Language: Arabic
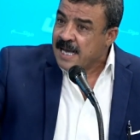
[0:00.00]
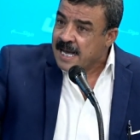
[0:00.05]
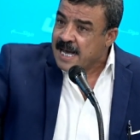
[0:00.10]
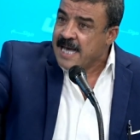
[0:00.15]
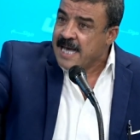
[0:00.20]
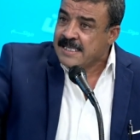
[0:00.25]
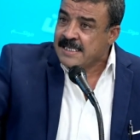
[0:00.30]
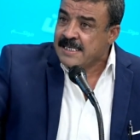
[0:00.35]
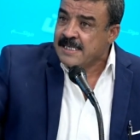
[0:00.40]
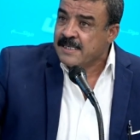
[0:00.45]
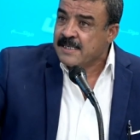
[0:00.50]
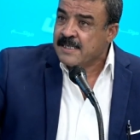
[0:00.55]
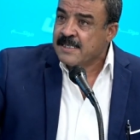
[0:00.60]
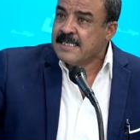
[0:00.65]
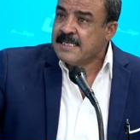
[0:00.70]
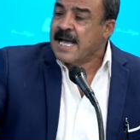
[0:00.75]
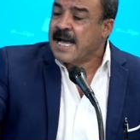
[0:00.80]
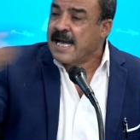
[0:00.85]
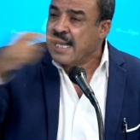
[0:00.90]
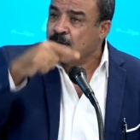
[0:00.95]
قاضي
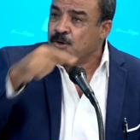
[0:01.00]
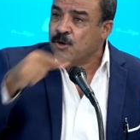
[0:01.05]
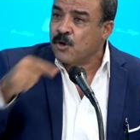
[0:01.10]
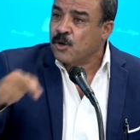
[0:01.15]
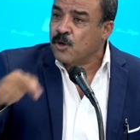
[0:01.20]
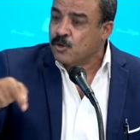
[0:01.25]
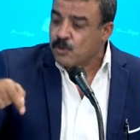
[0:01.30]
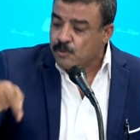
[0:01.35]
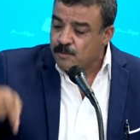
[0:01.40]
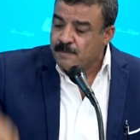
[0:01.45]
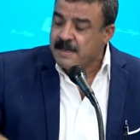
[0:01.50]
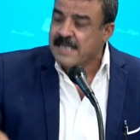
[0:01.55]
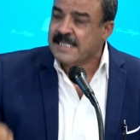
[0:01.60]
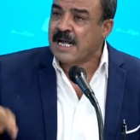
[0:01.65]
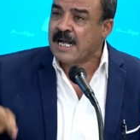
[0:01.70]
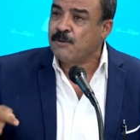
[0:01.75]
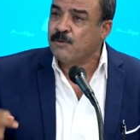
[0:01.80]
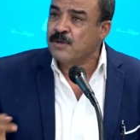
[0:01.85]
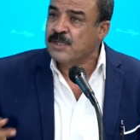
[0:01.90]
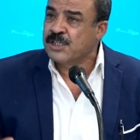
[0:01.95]
يقع نقلته ما
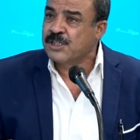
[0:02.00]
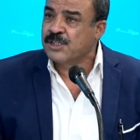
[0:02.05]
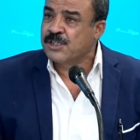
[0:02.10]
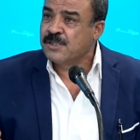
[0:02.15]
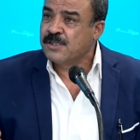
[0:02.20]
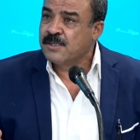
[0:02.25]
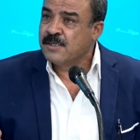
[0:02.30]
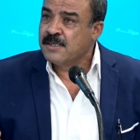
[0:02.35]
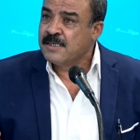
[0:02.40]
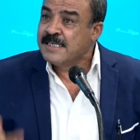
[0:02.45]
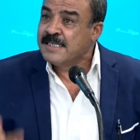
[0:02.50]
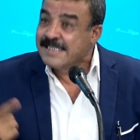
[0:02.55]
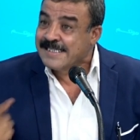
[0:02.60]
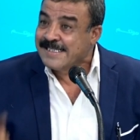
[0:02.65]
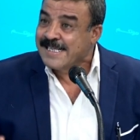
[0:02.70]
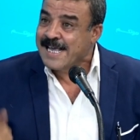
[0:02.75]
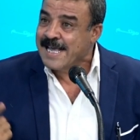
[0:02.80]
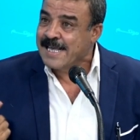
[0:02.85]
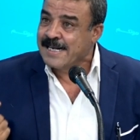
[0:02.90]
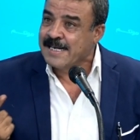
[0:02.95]
يتعوضش
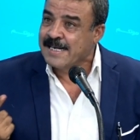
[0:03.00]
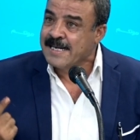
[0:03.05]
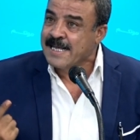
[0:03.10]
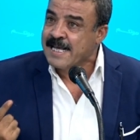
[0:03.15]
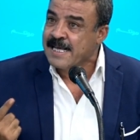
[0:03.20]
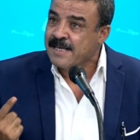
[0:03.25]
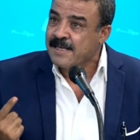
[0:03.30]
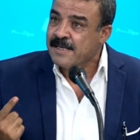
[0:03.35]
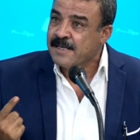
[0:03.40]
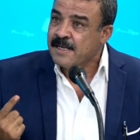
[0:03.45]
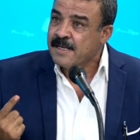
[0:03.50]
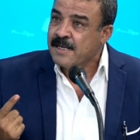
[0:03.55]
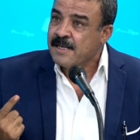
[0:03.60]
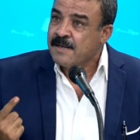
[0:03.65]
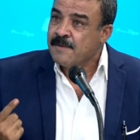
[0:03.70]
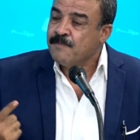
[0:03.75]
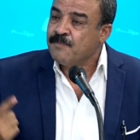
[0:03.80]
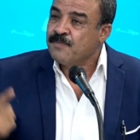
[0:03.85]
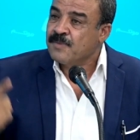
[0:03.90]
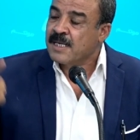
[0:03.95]
نتسائل هنا ما يقول
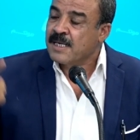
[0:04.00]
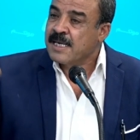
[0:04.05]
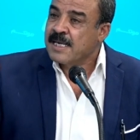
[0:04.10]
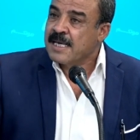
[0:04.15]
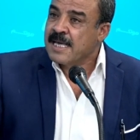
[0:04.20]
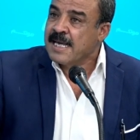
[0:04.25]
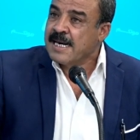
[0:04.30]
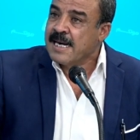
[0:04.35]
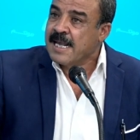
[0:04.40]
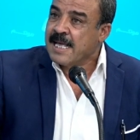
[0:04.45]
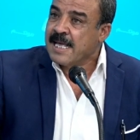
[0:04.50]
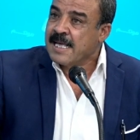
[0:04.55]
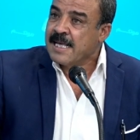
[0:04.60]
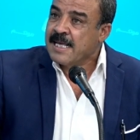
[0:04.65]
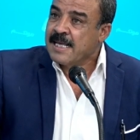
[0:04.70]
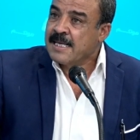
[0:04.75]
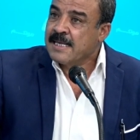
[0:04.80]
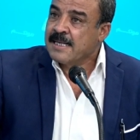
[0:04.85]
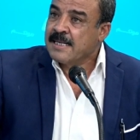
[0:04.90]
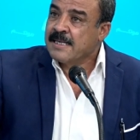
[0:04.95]
قايل يعدي عام
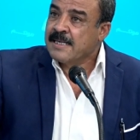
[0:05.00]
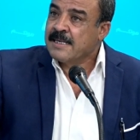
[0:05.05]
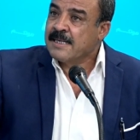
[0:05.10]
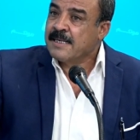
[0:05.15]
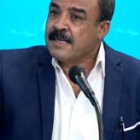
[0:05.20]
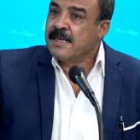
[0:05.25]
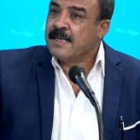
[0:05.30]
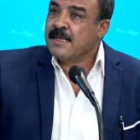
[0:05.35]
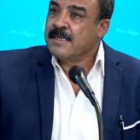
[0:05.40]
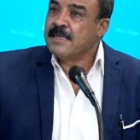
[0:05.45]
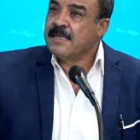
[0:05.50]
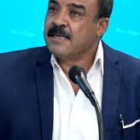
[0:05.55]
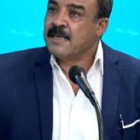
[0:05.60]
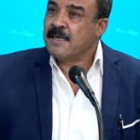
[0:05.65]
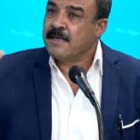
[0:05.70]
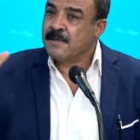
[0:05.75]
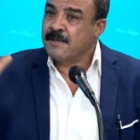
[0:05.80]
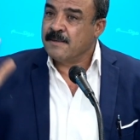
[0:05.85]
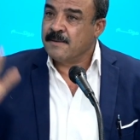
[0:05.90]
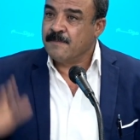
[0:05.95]
يفهم في الدوسي
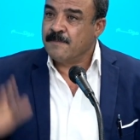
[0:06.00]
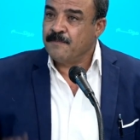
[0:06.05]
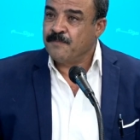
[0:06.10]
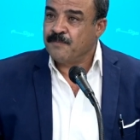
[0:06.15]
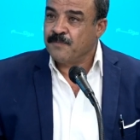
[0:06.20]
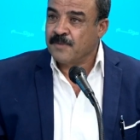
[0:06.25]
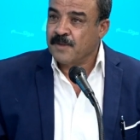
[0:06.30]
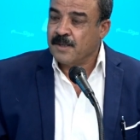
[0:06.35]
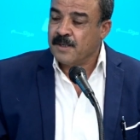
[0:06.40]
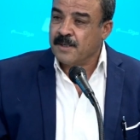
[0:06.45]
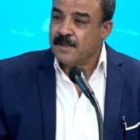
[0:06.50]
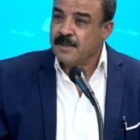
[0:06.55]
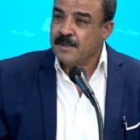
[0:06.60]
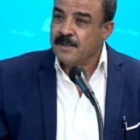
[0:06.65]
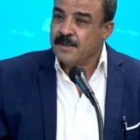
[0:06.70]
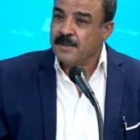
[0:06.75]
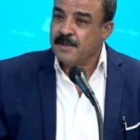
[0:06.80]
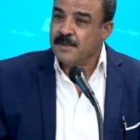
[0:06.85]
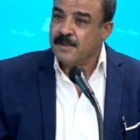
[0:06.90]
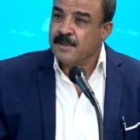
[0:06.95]
كي نهار اللي يفهم
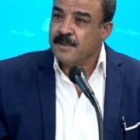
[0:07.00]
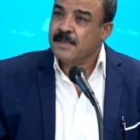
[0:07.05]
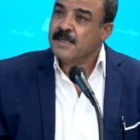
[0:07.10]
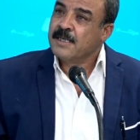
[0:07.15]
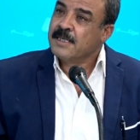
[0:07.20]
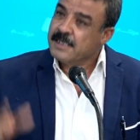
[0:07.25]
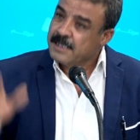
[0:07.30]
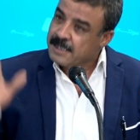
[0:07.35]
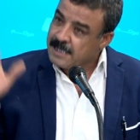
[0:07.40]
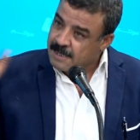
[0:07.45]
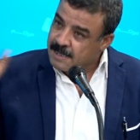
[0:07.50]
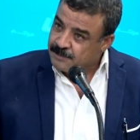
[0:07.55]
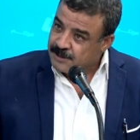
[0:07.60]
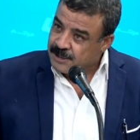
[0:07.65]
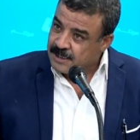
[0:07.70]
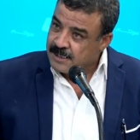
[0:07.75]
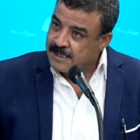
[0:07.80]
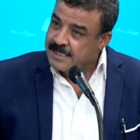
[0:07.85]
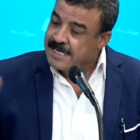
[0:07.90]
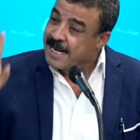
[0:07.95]
الدوسي يمشي نقل.
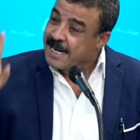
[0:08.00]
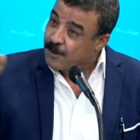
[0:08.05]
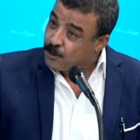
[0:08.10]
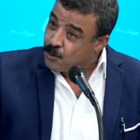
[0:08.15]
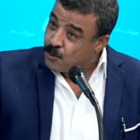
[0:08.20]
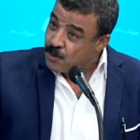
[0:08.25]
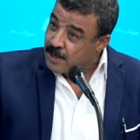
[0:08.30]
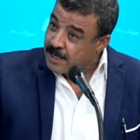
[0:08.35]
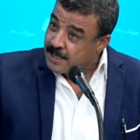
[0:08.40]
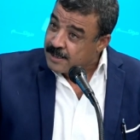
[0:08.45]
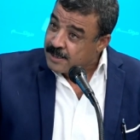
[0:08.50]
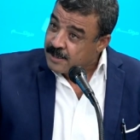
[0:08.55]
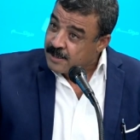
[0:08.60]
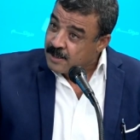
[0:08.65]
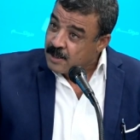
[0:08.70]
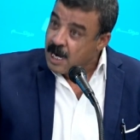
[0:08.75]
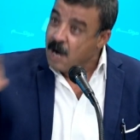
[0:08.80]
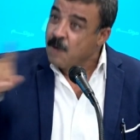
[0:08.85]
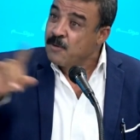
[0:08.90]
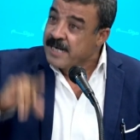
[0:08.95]
يمشي يرقوه
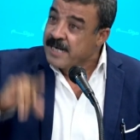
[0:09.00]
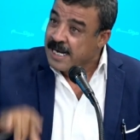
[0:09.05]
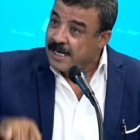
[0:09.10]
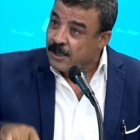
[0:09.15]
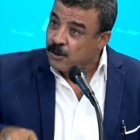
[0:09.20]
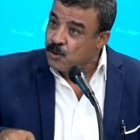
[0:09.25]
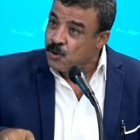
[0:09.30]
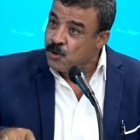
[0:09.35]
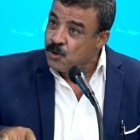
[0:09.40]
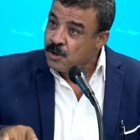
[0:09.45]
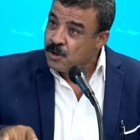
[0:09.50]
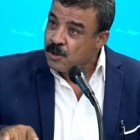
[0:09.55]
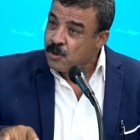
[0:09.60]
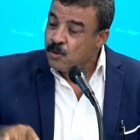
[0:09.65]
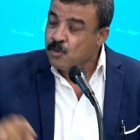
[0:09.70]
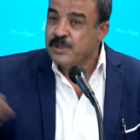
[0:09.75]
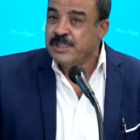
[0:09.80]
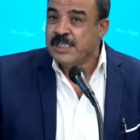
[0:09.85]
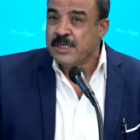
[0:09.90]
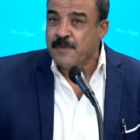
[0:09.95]
او ينقلوه
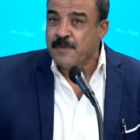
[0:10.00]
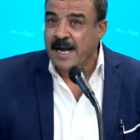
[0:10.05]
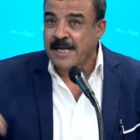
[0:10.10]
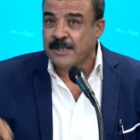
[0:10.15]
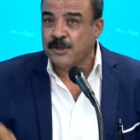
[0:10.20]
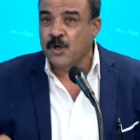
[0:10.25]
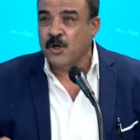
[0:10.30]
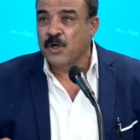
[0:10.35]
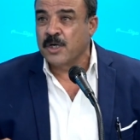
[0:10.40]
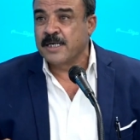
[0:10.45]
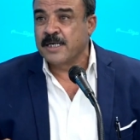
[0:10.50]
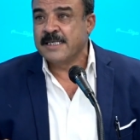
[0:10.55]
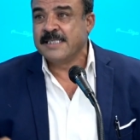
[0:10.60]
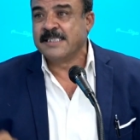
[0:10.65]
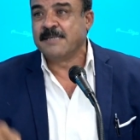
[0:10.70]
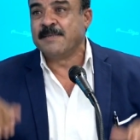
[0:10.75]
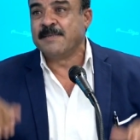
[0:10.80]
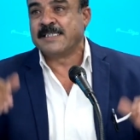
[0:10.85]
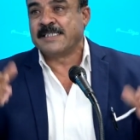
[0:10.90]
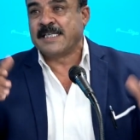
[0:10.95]
ويجي واحد اخر
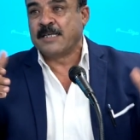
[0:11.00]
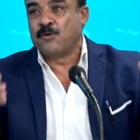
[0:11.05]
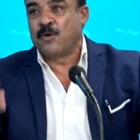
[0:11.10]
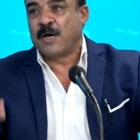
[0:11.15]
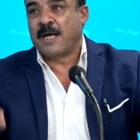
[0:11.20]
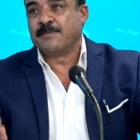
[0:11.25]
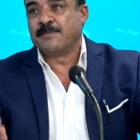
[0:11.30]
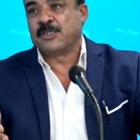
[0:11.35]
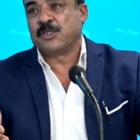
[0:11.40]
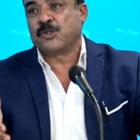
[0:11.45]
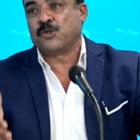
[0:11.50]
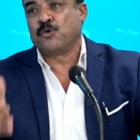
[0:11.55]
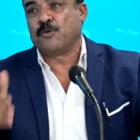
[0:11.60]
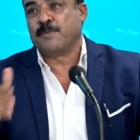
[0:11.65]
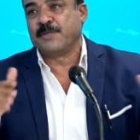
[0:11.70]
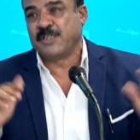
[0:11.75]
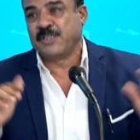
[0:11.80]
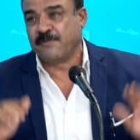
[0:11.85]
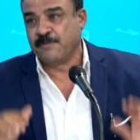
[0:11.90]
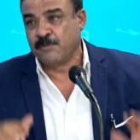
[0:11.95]
يلزم نستنوه خمسة شهور
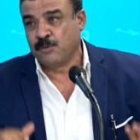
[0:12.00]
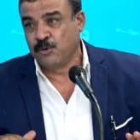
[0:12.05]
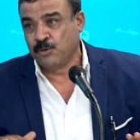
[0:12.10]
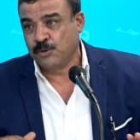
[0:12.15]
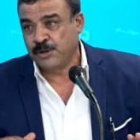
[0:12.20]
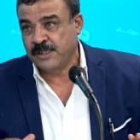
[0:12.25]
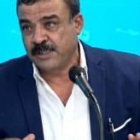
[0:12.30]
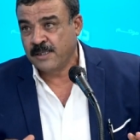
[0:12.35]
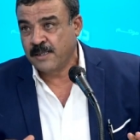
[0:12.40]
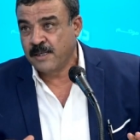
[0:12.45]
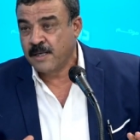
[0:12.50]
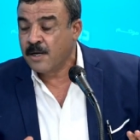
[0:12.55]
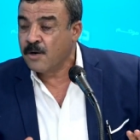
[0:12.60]
باش يفهم الدوسي